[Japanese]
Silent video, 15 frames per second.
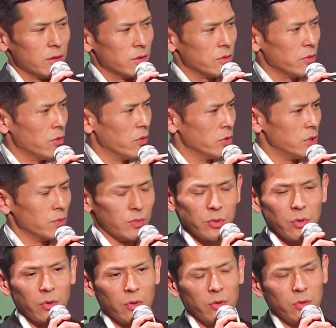自分
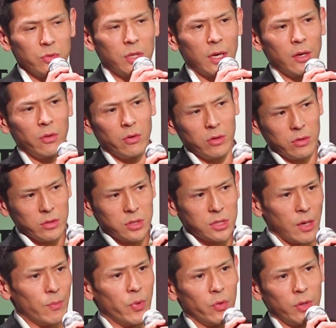のところの宴の
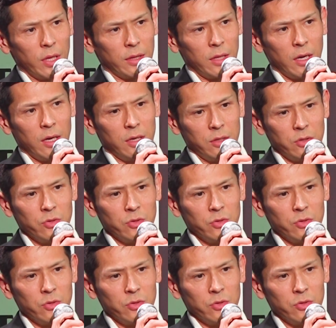チャンピオンだった